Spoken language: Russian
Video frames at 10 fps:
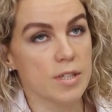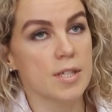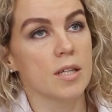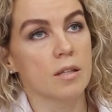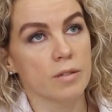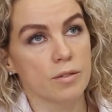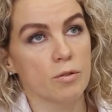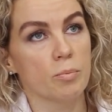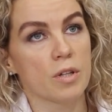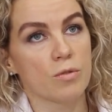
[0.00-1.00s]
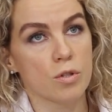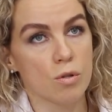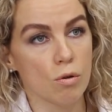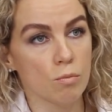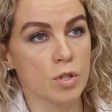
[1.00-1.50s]
зафиксировать, во-первых,
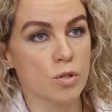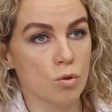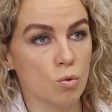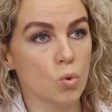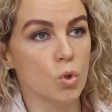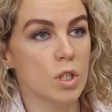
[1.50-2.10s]
стоимость, а ну